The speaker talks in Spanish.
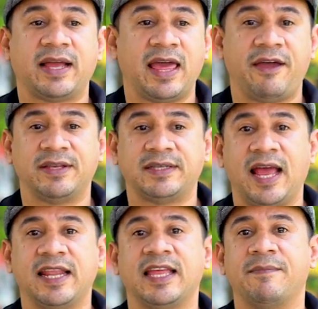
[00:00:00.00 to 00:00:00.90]
Cada vez que
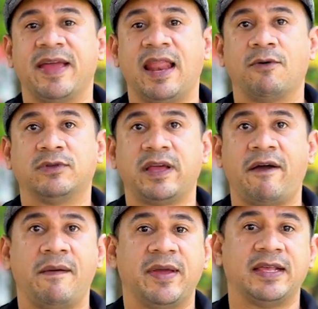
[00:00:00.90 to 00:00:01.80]
alguien me la
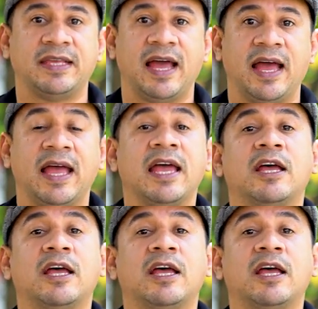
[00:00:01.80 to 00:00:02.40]
buscaba me decía,